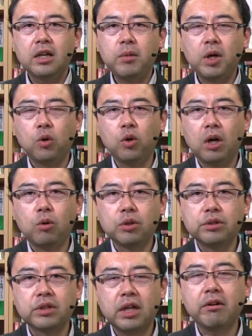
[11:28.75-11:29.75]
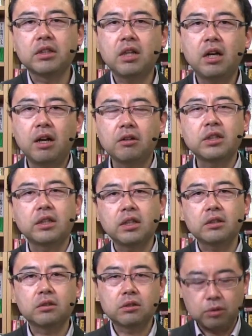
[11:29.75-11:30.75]
ここがこういうふうに変わったら楽だ
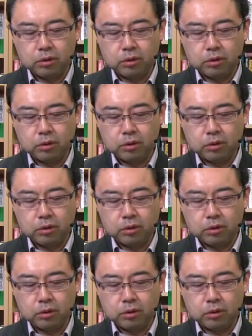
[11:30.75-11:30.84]
な、